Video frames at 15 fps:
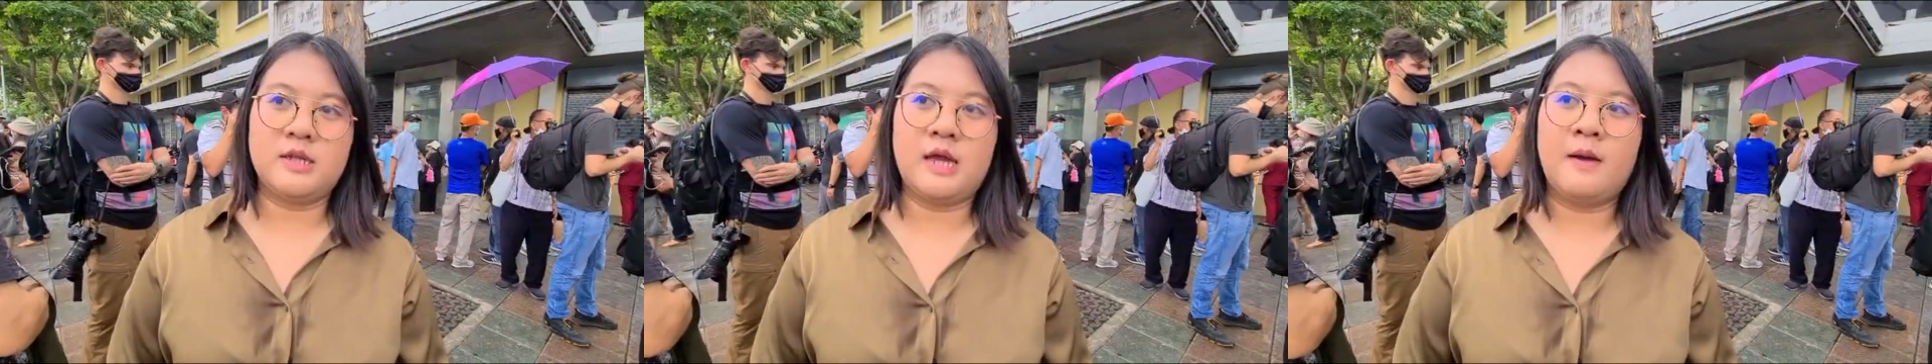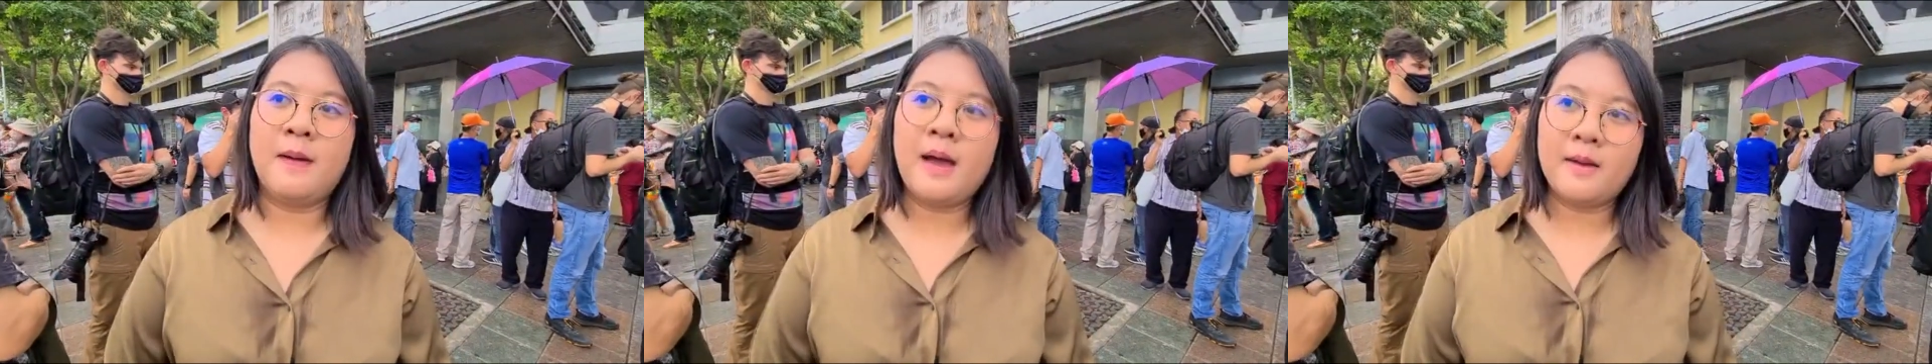
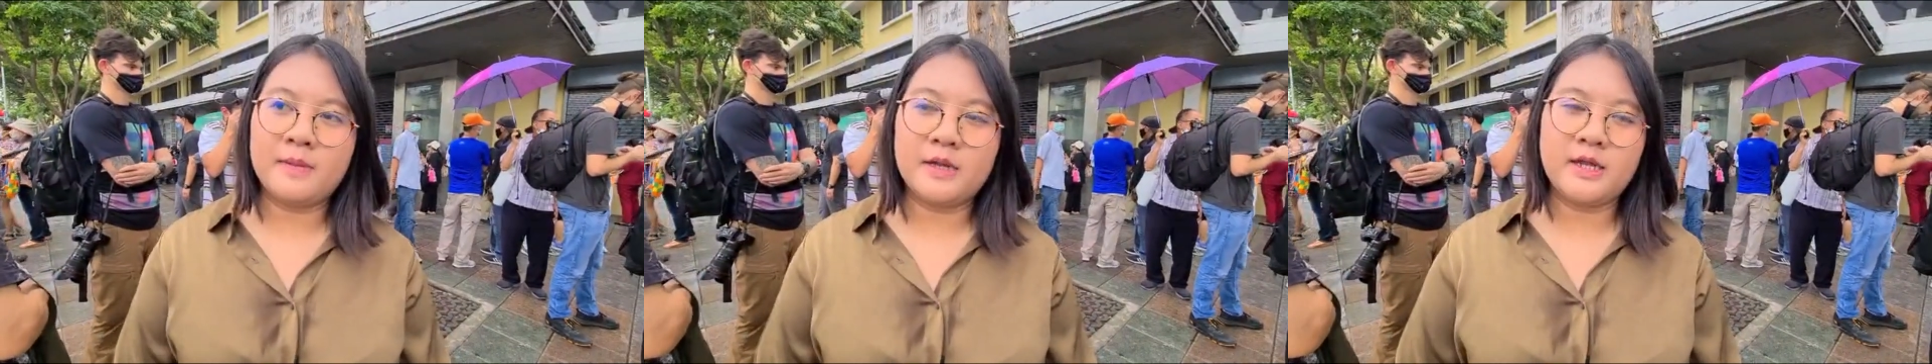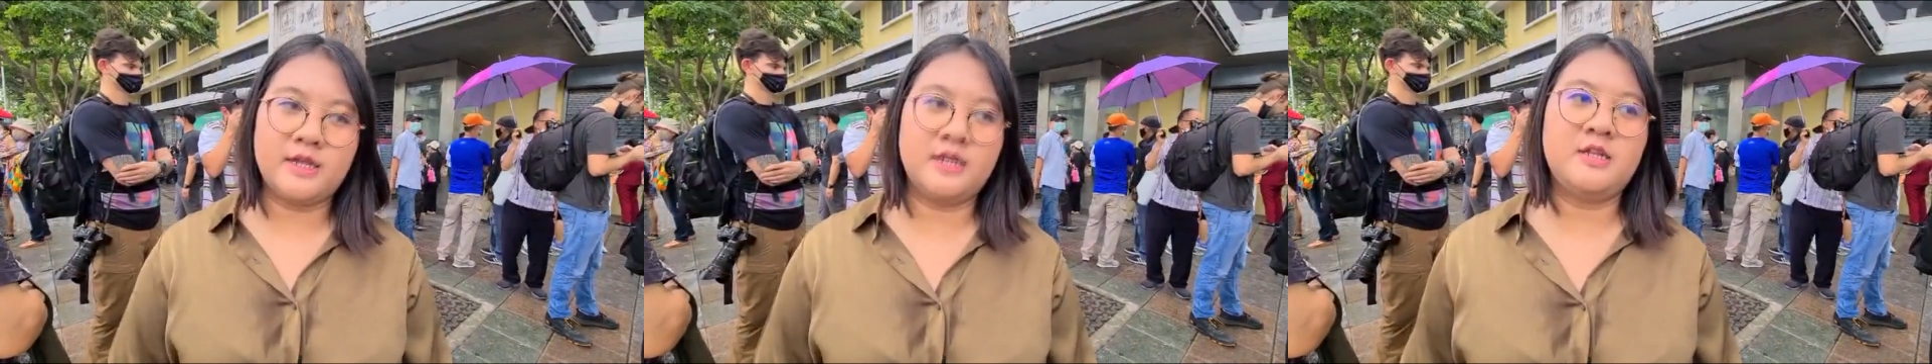สาภาพ
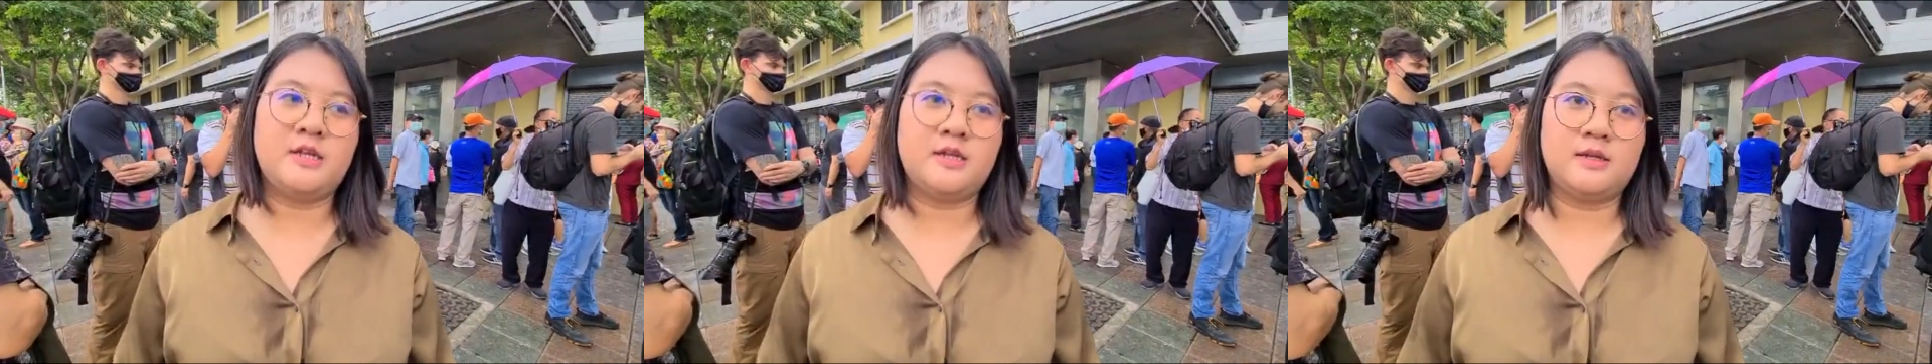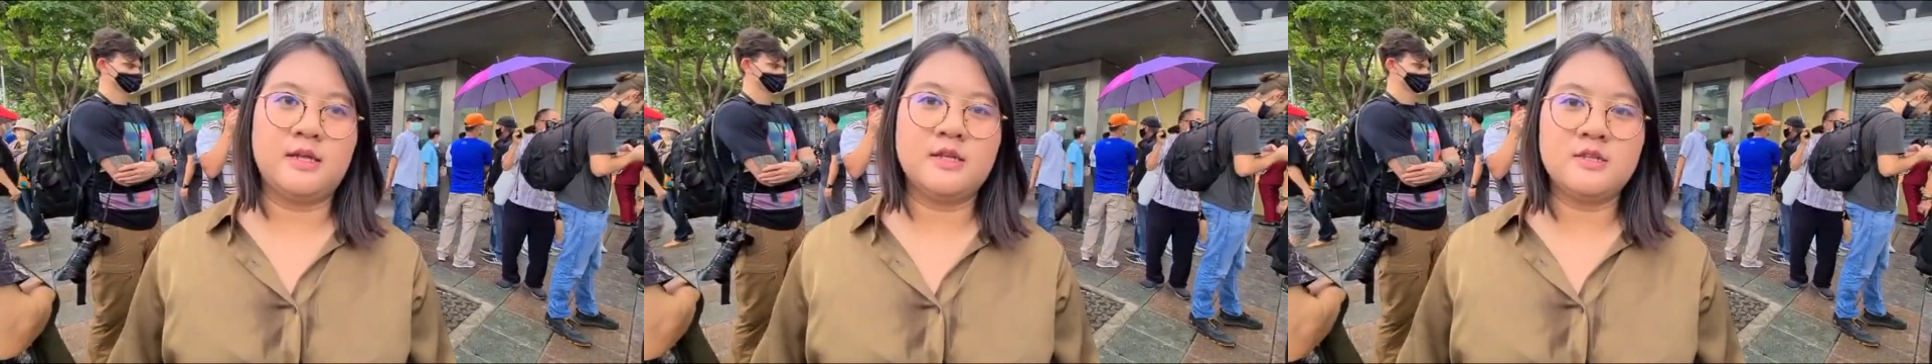นักเรียนนิ
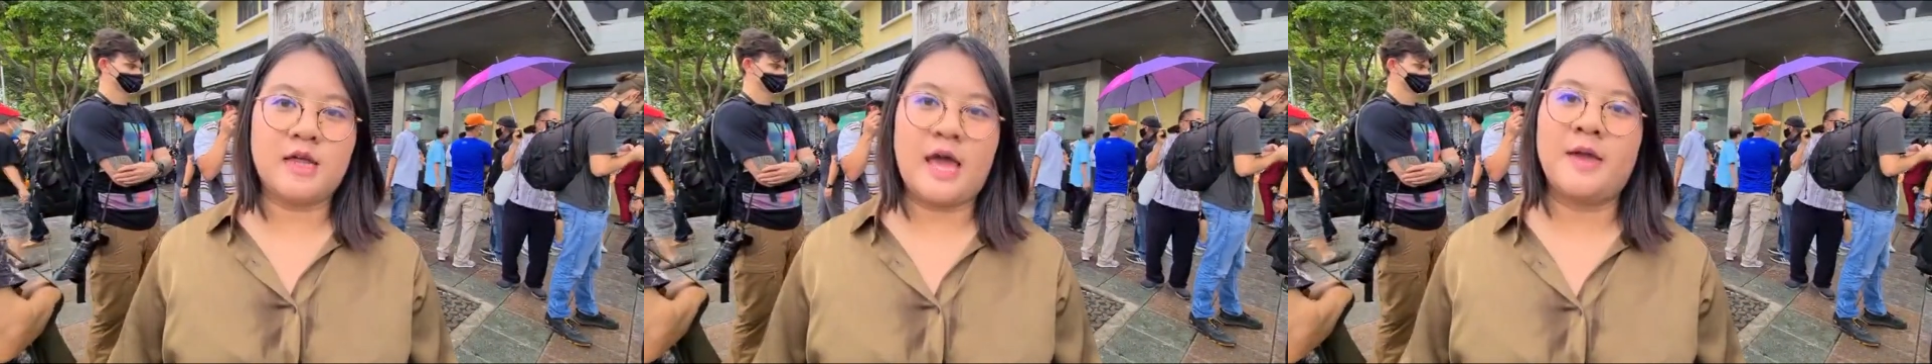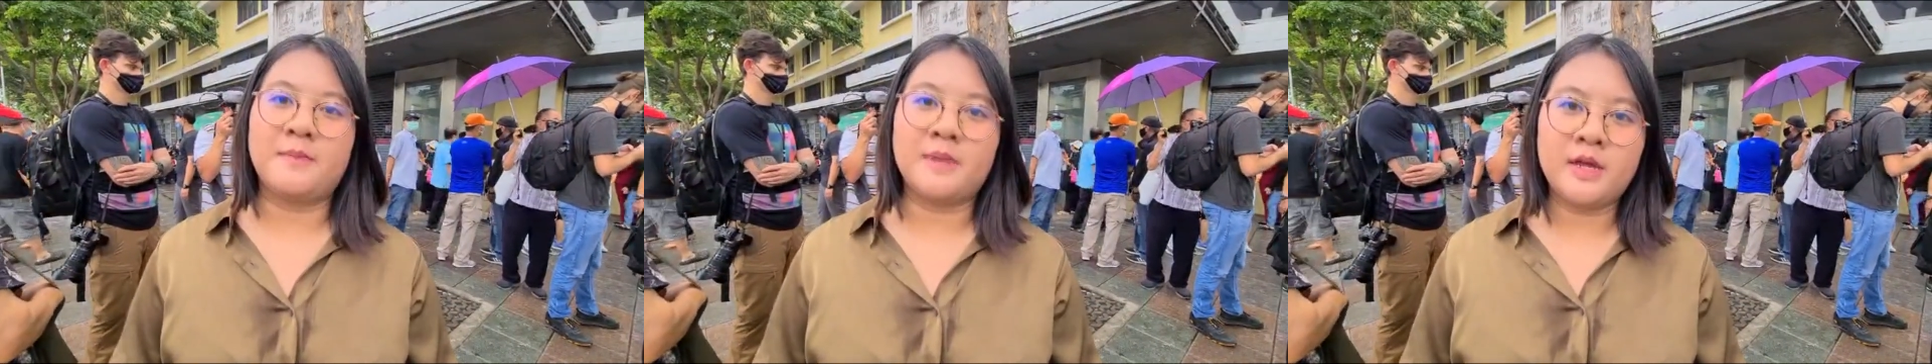สิตนักศึก
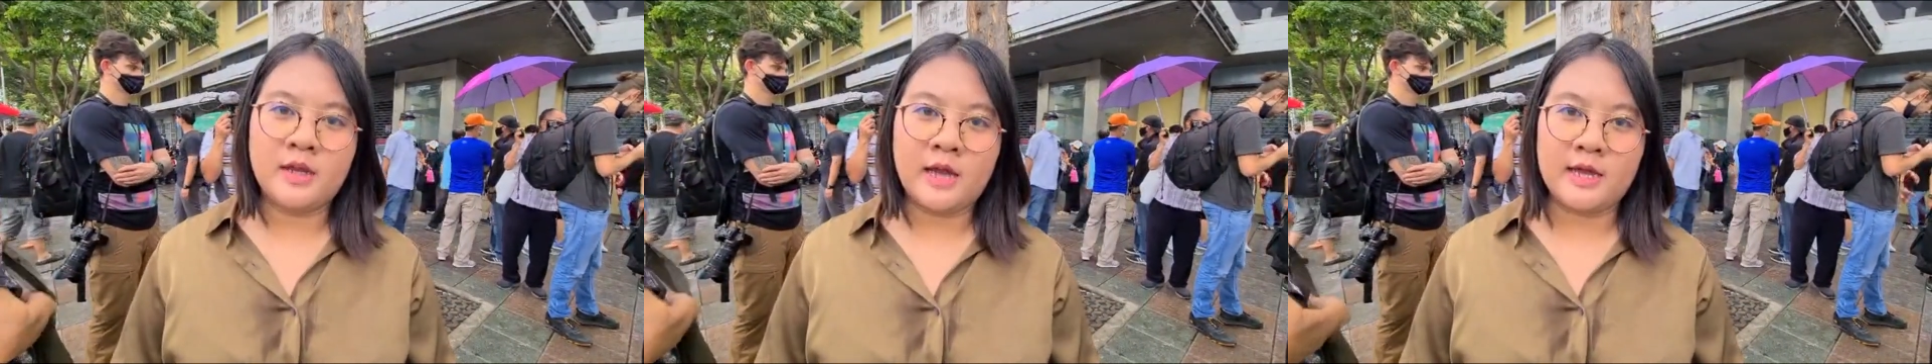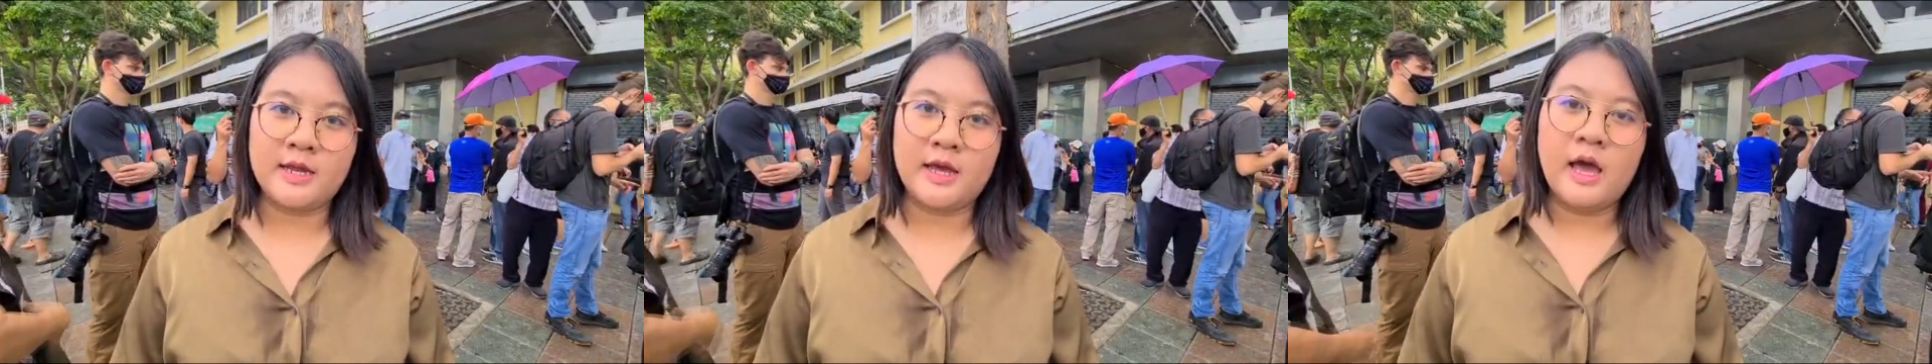ษาแห่งประเท
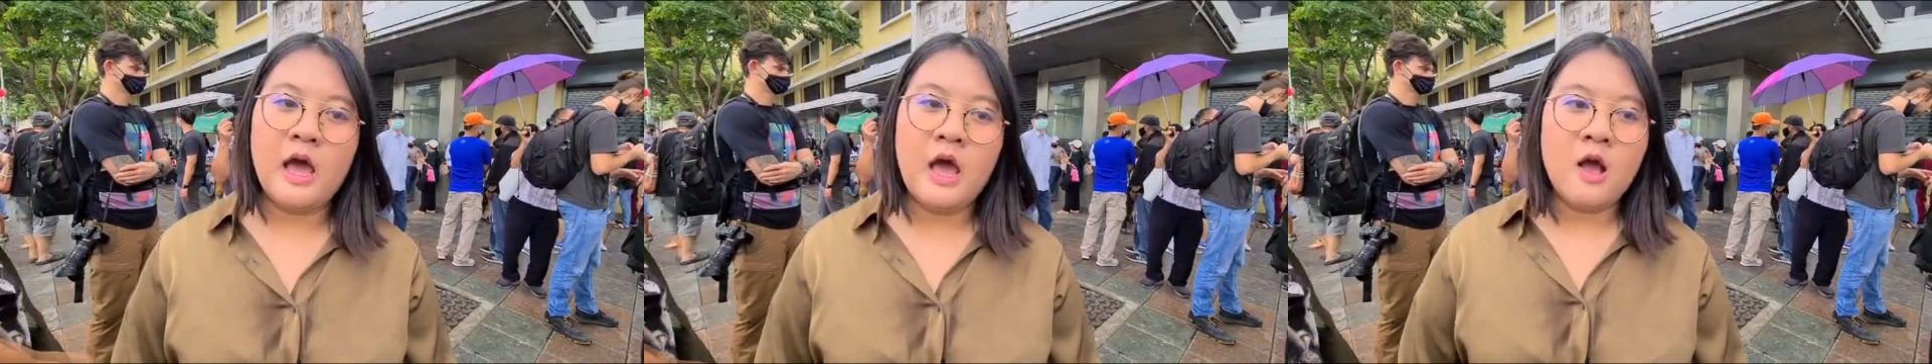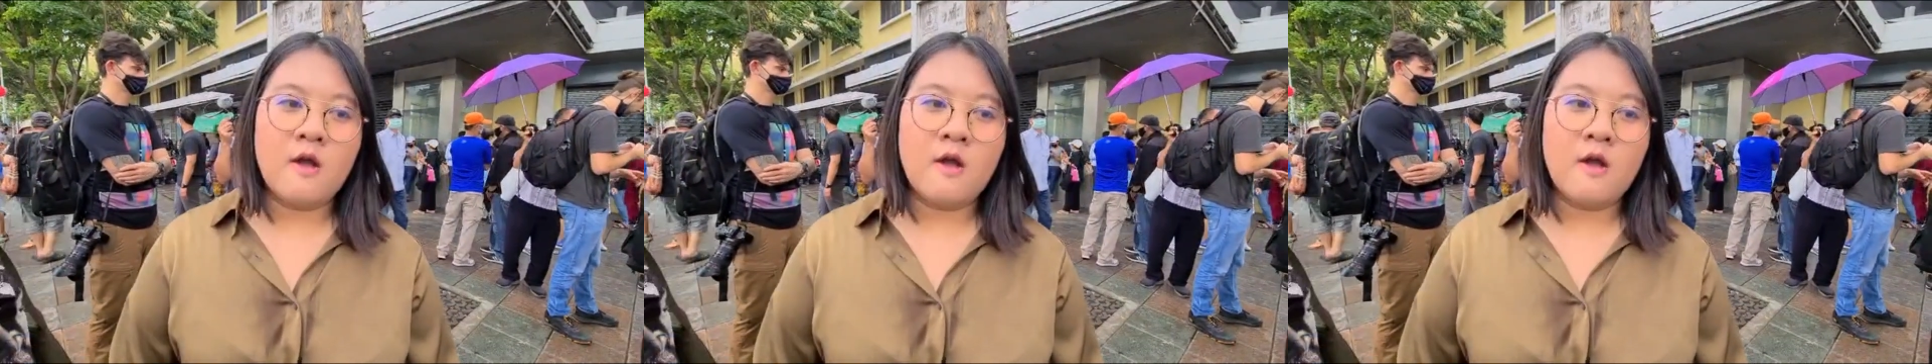ศไทยเนี่ย